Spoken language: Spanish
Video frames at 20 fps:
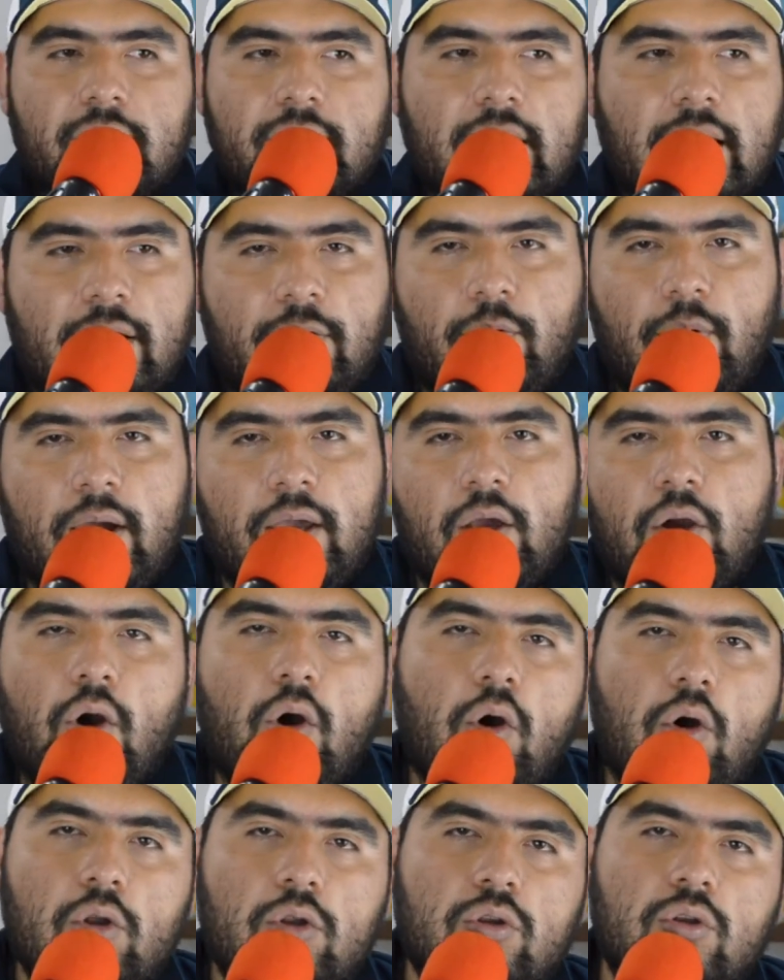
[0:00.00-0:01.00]
que no hay
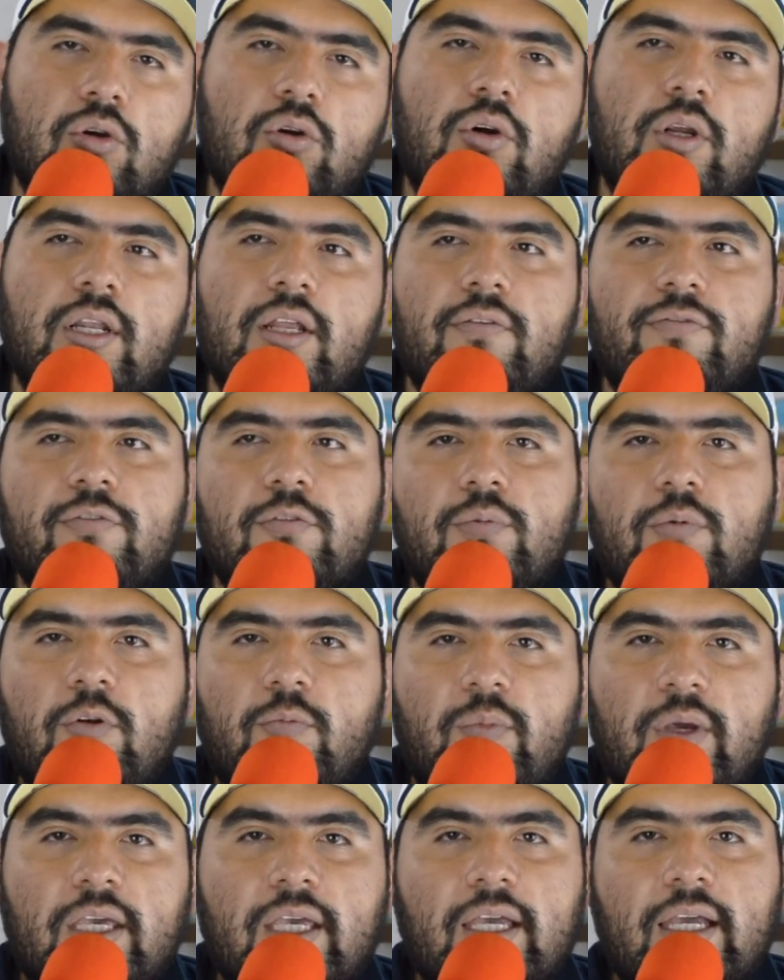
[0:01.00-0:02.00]
otro en el fútbol
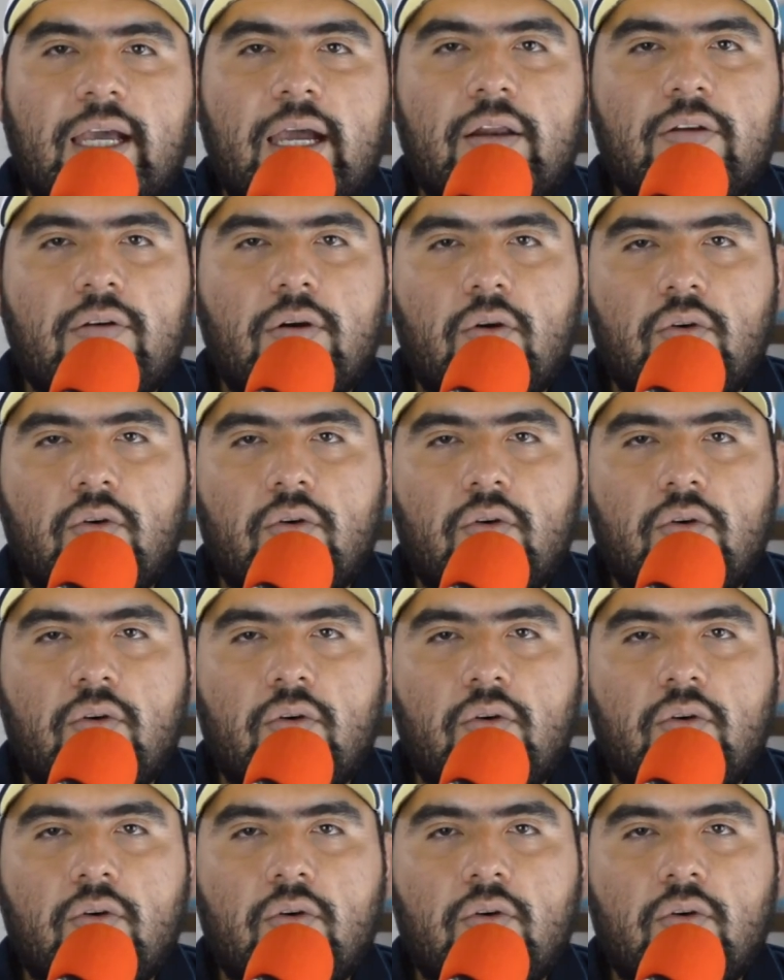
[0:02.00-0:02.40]
mexicano,